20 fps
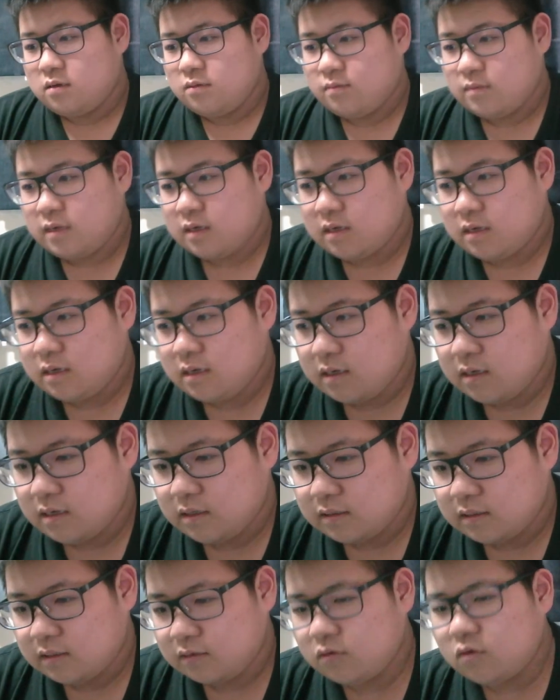まあ、
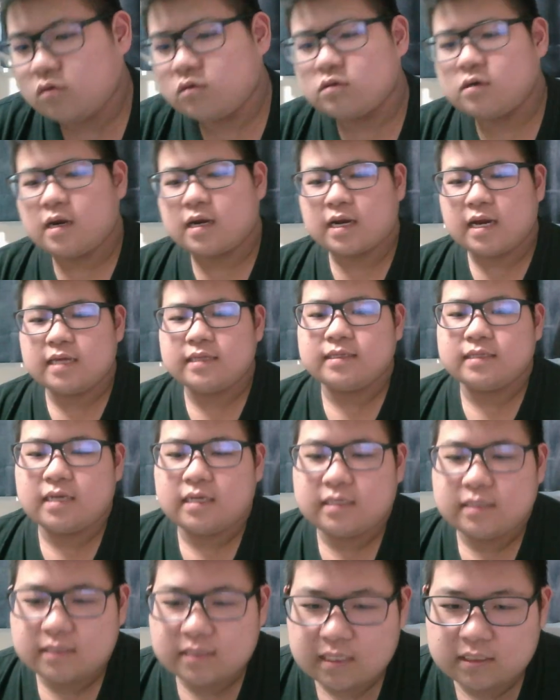だからよくわかん
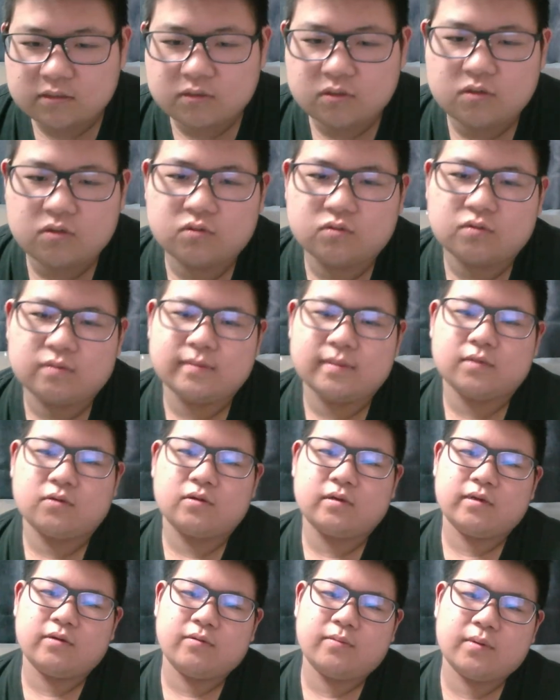ないんだっていうこと。まあ、
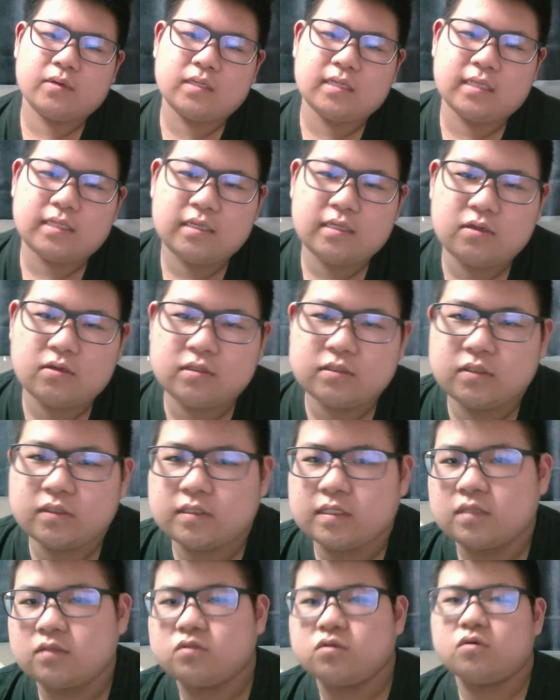これを僕がね、頼り
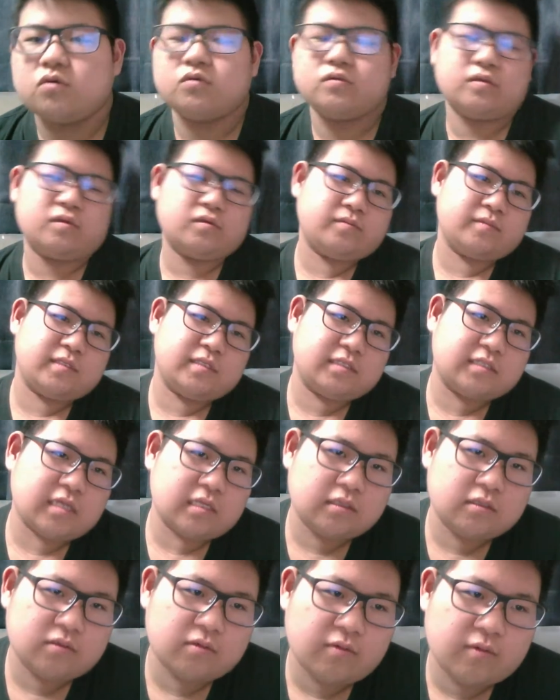さんの情報を鵜呑みにし
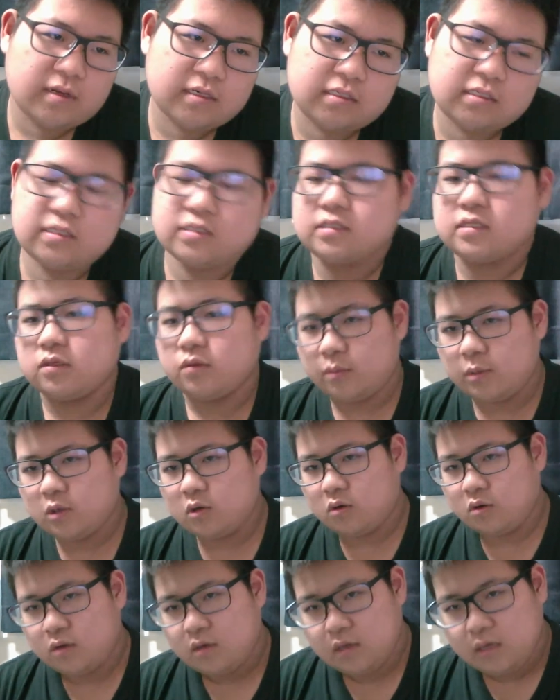たっていうのは悪いですけど
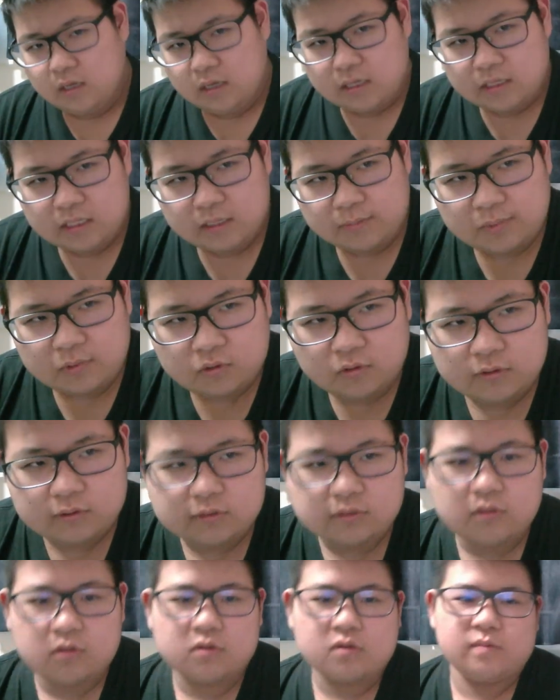も、やっぱこの
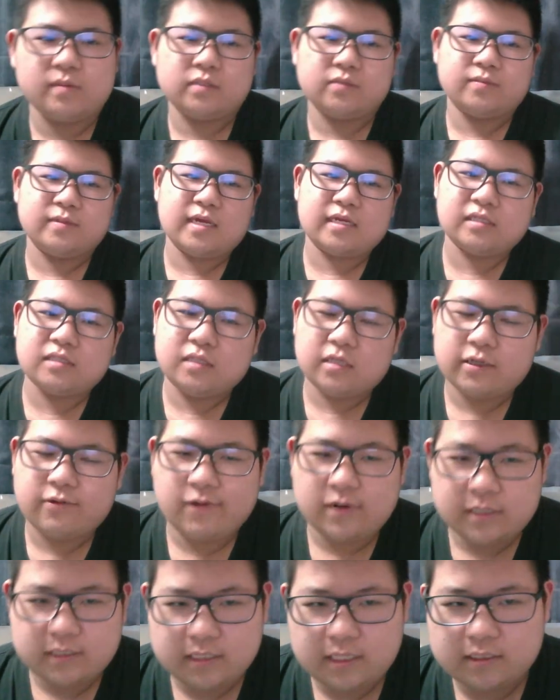人のコメントも何言ってるか
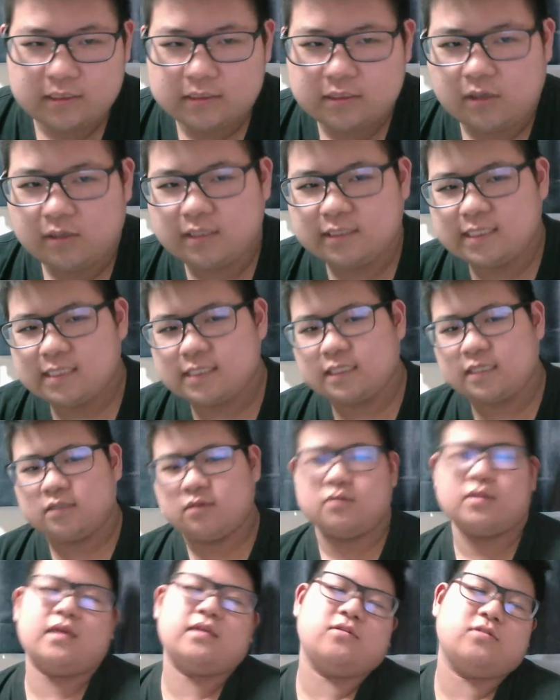わからないんですよ。リサーゃャー
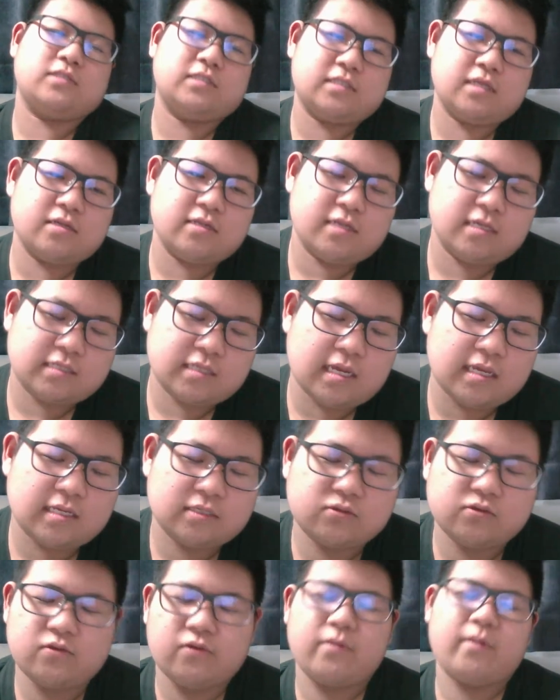は何を知ってるんですかい
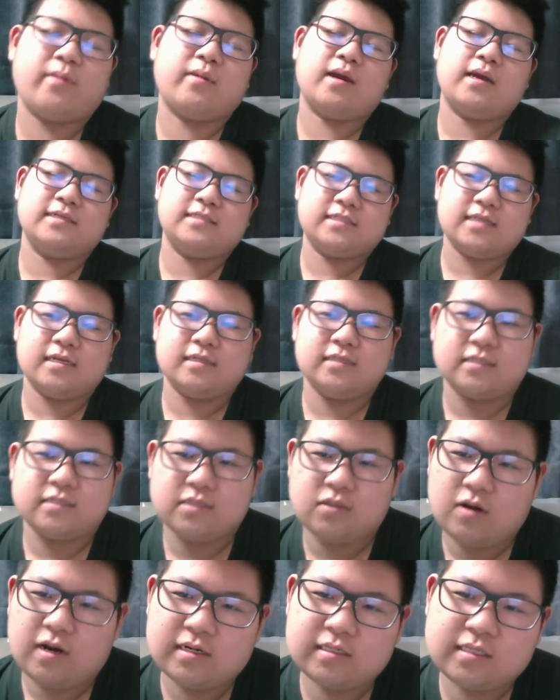や、そのまま返したいんです
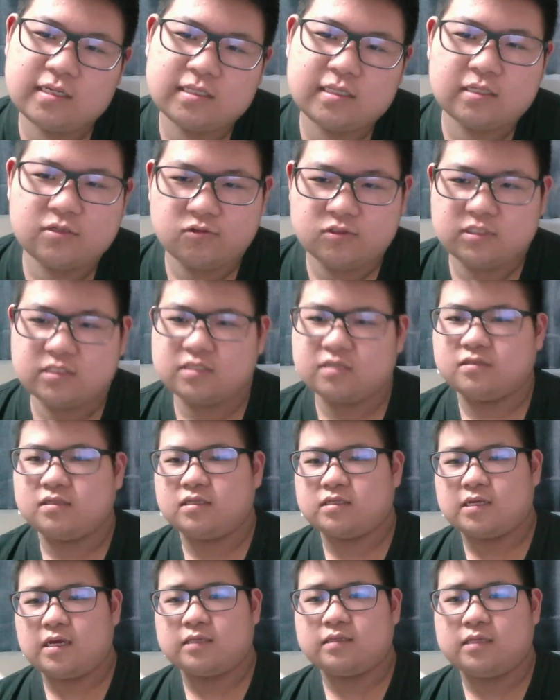けど、あなたが何を知ってるん
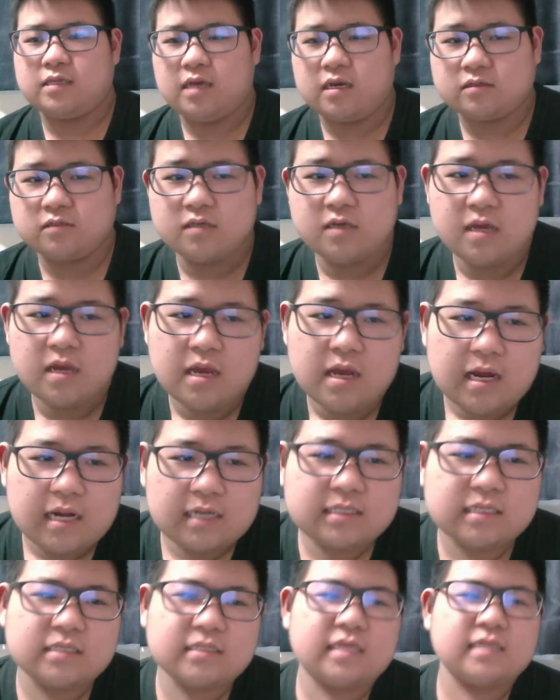ですかって逆。あ
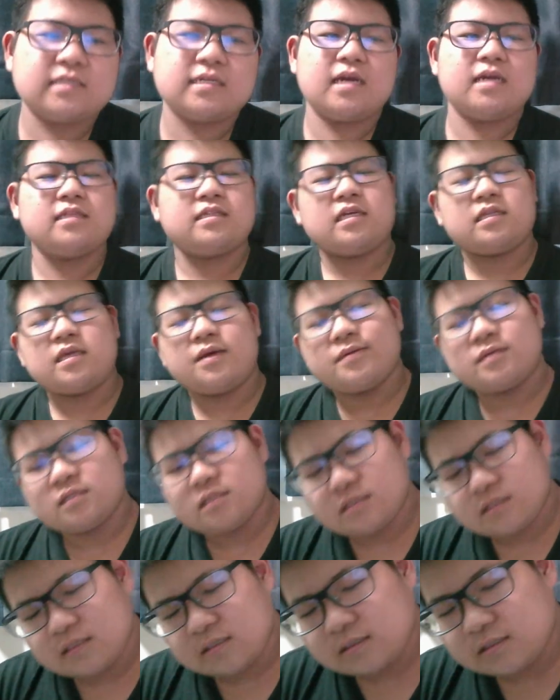なたが何かにただ、
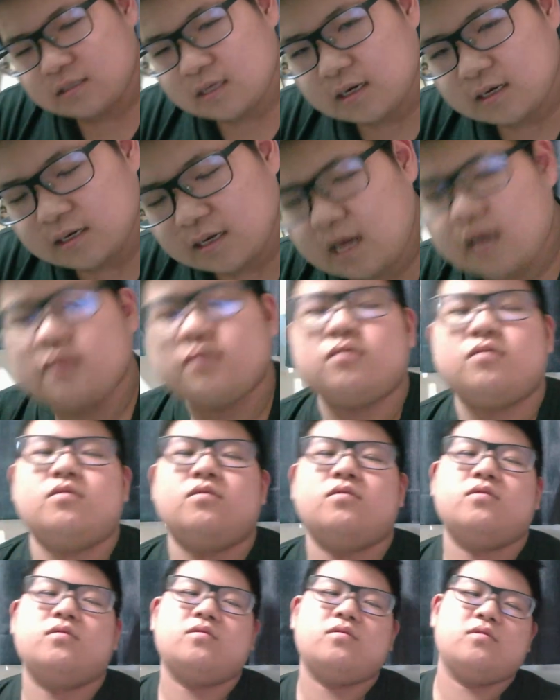たあ
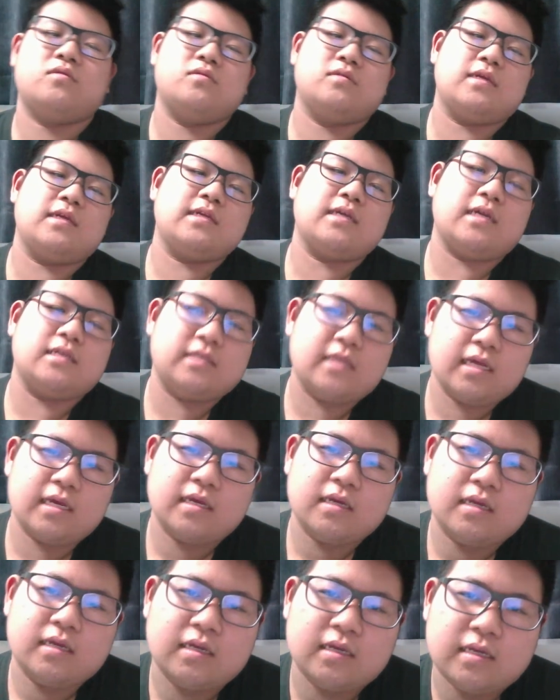のー、何かに
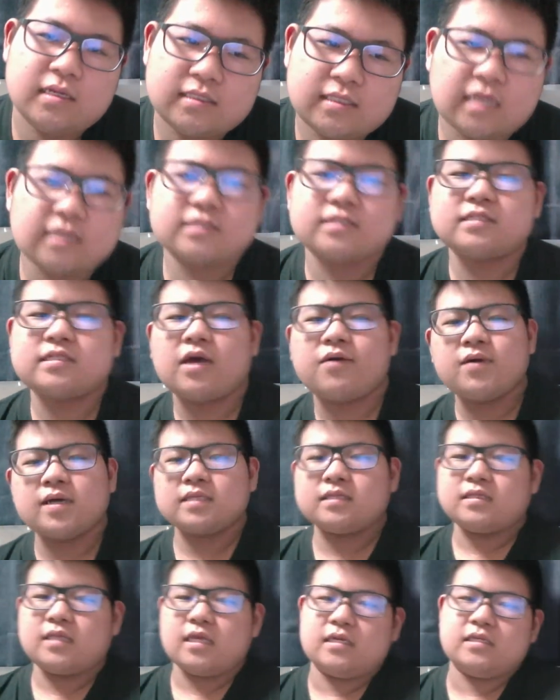ね、携
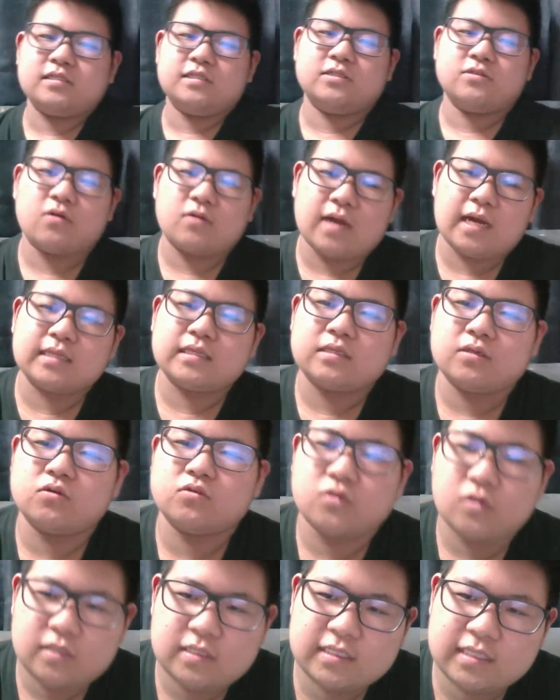わっているのかって
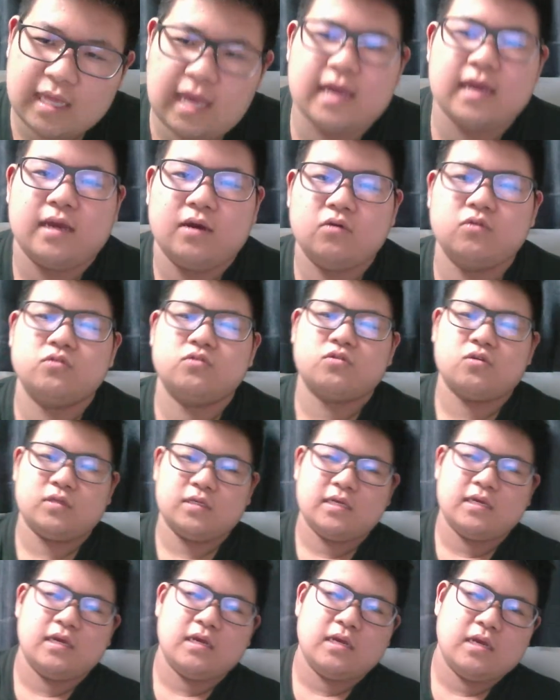ことを言いたい。本当に。